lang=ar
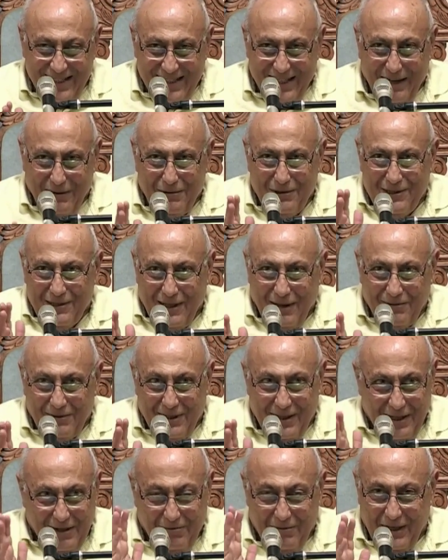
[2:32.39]
ده بالظبط
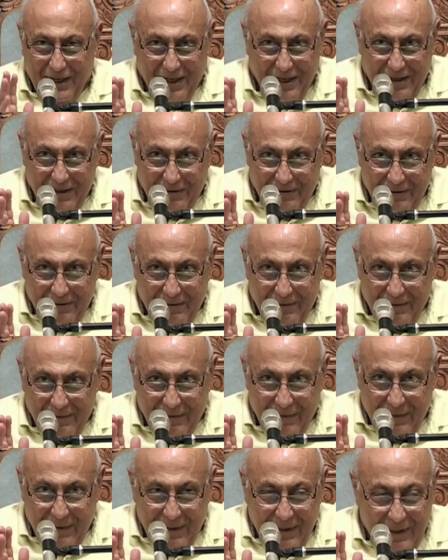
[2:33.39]
إرمية
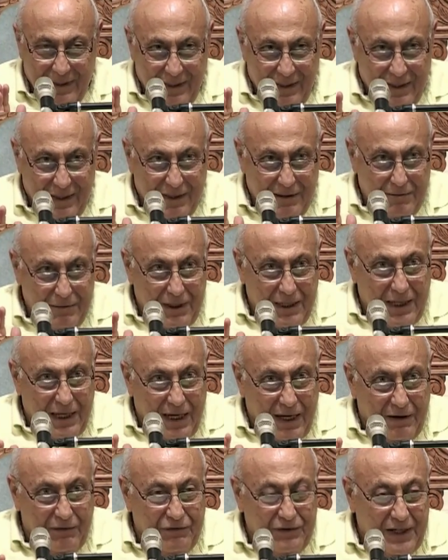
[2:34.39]

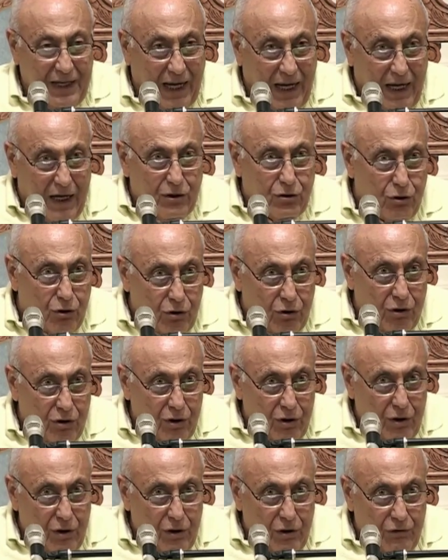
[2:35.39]
إرمية في عهده
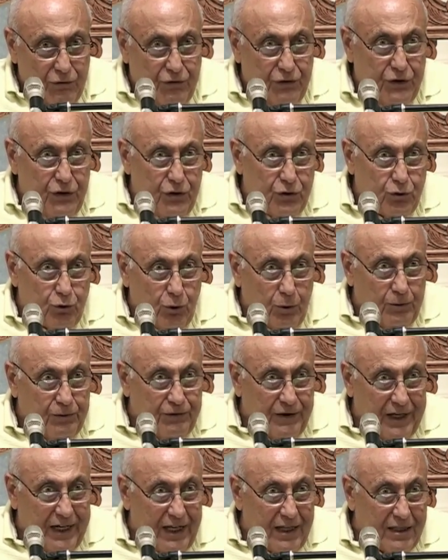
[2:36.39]
في شعوب
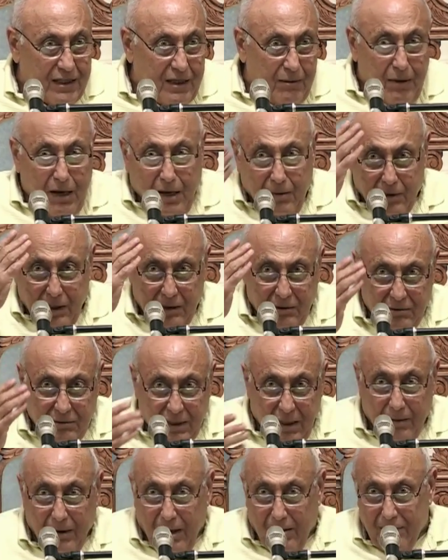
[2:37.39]
فانية تماما
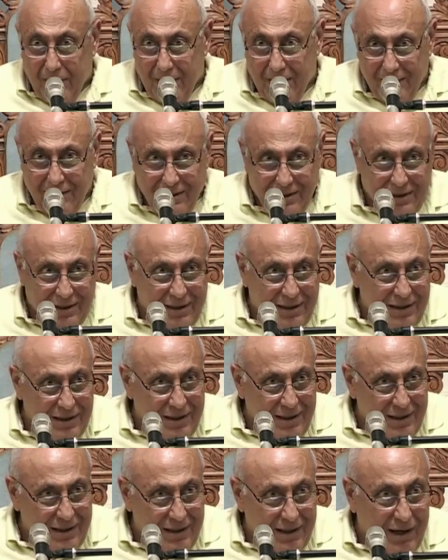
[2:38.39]
تماما
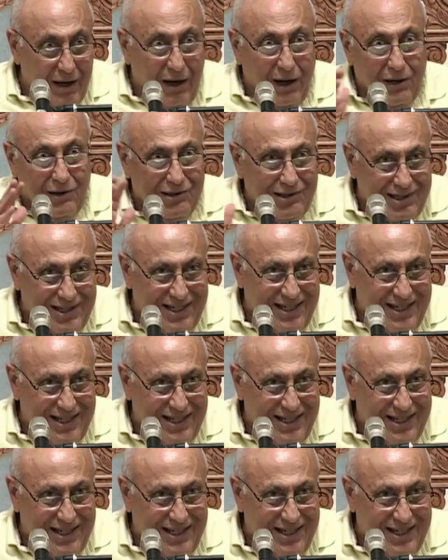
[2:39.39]
خالص